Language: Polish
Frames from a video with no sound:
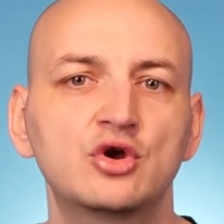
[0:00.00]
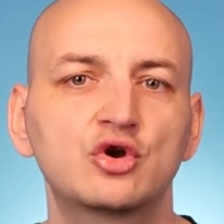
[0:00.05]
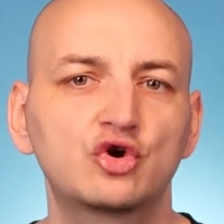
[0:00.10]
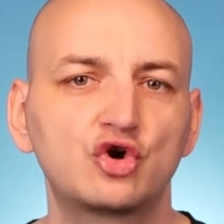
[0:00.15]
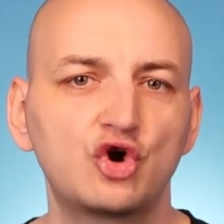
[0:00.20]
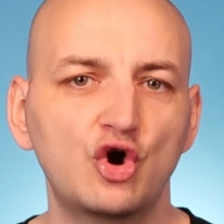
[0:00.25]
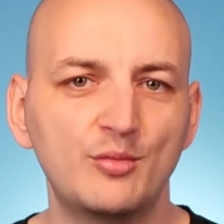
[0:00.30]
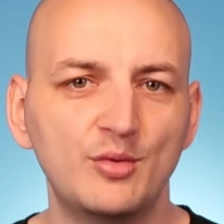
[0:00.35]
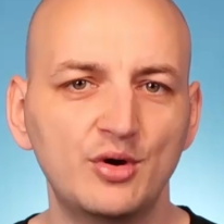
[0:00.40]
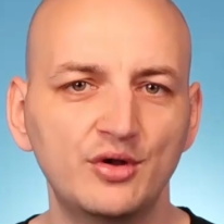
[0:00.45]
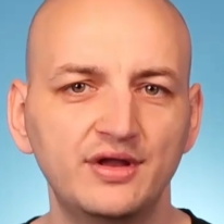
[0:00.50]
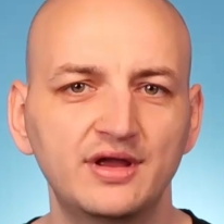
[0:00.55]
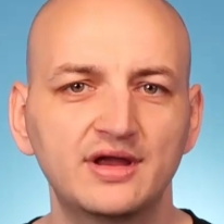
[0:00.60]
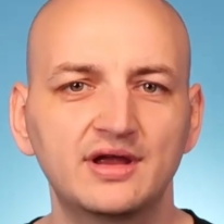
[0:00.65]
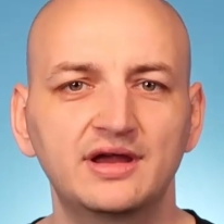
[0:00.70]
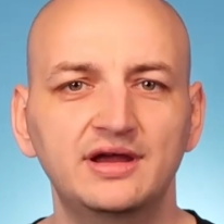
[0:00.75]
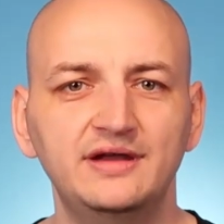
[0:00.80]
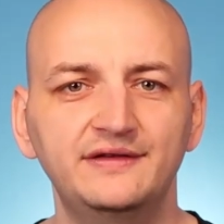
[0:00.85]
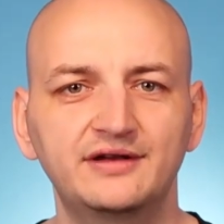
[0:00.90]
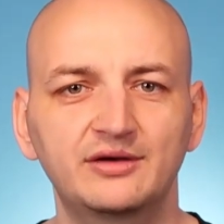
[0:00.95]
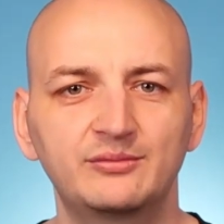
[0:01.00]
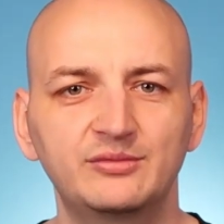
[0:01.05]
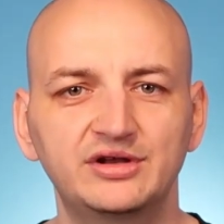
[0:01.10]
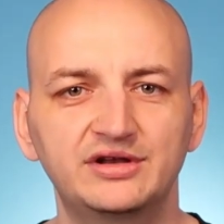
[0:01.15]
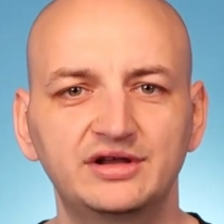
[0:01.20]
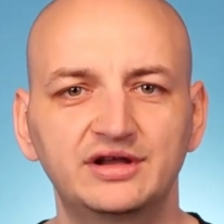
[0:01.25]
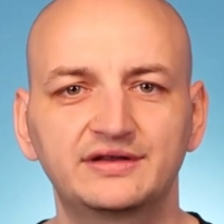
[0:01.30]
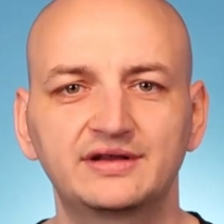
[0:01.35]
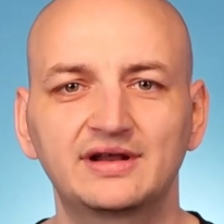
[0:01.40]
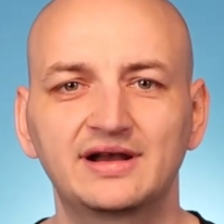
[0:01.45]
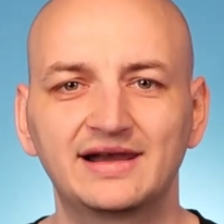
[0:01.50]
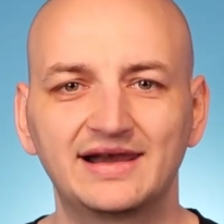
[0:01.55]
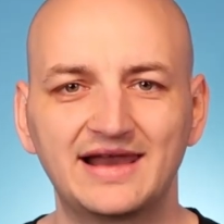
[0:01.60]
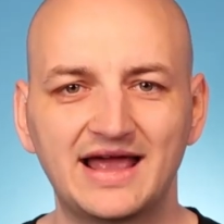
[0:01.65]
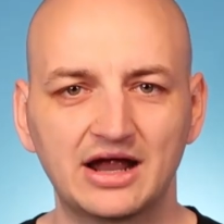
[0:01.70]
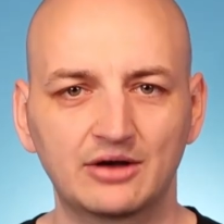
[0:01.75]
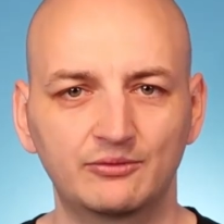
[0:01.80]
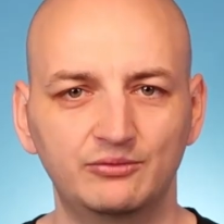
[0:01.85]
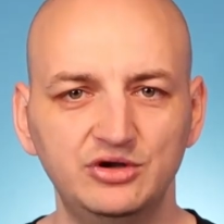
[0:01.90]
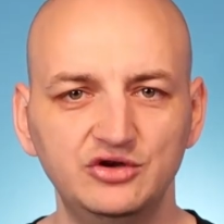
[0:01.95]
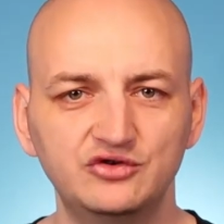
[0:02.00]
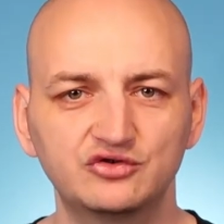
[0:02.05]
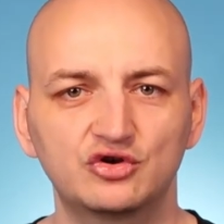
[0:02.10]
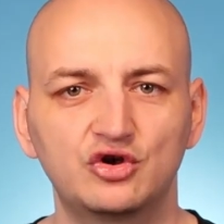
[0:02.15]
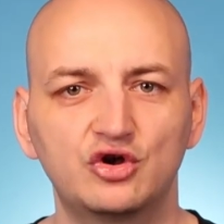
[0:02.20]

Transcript: Common Intermediate Language